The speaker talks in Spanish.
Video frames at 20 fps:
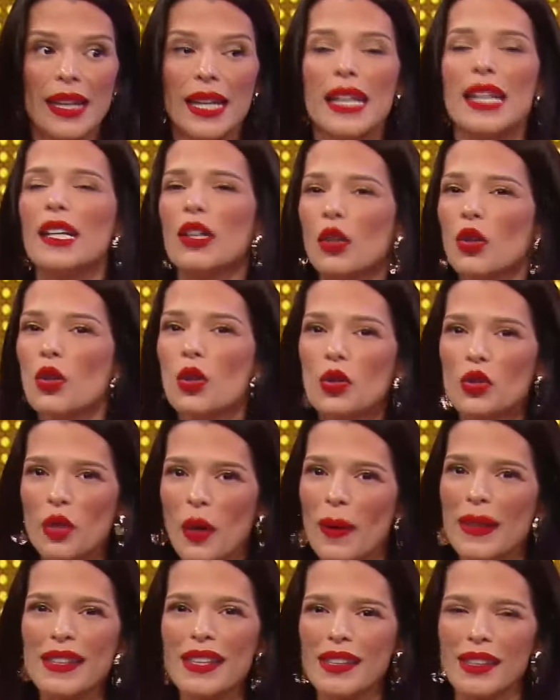incluso a
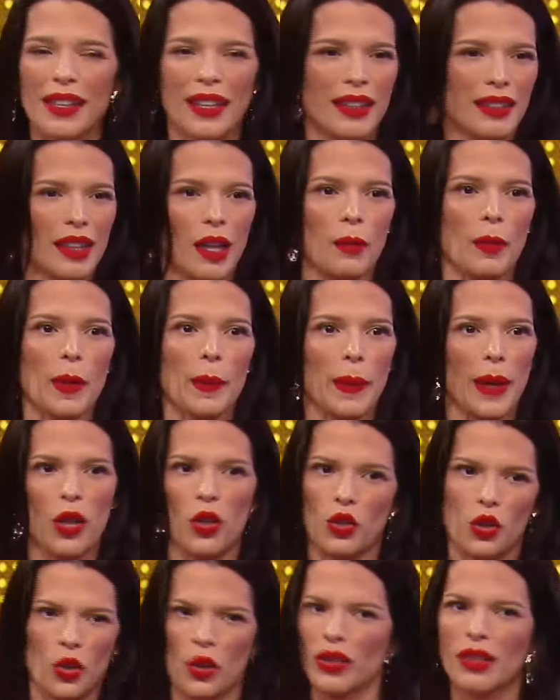veces sin estar preparado,
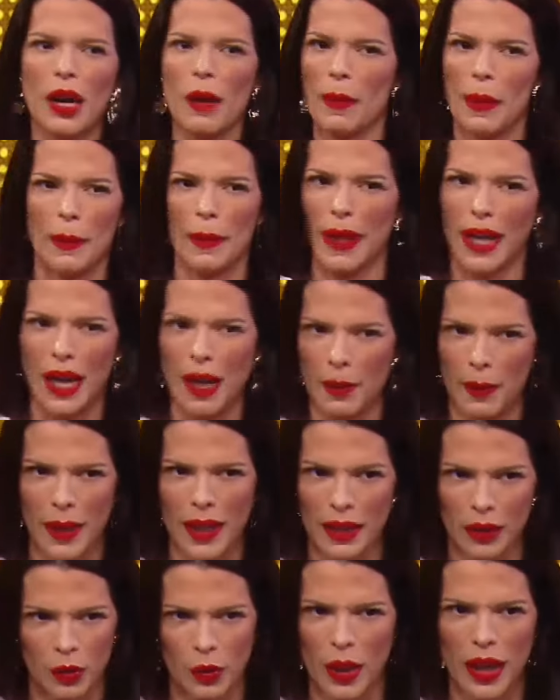yo no estaba preparada para
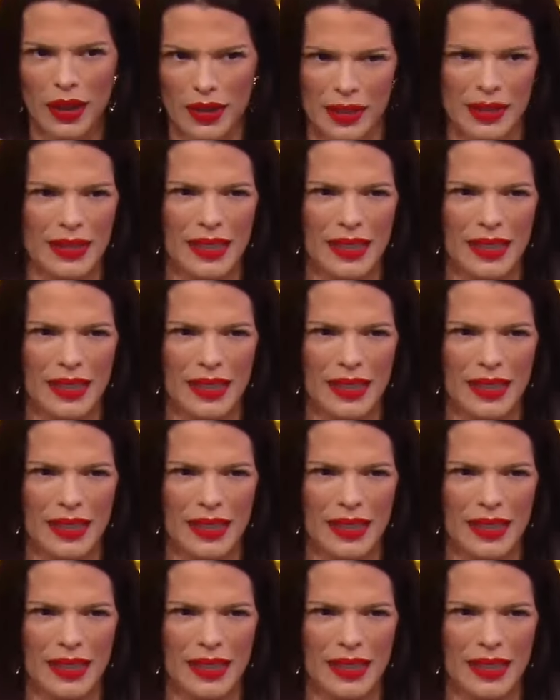actuar,